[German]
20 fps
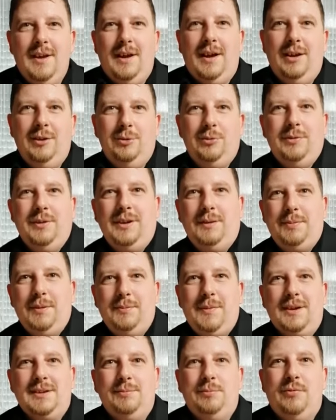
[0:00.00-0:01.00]
Hallo, ich bin
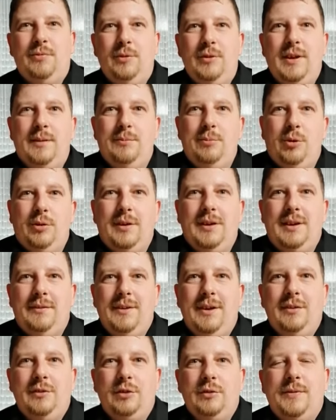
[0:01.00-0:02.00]
Max von der Borgert
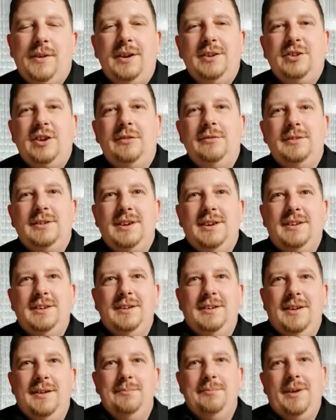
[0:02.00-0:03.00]
und
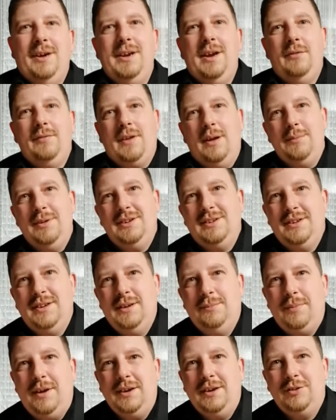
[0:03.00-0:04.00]
Veranstaltungstechnik. Meine Aufgabe ist,
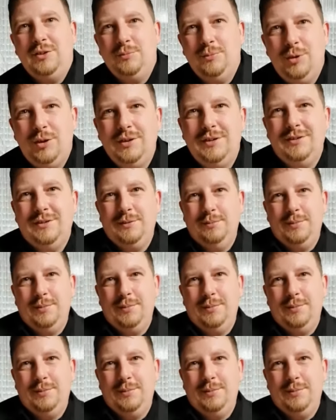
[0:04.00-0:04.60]
Ihre Party zum Leuchten zu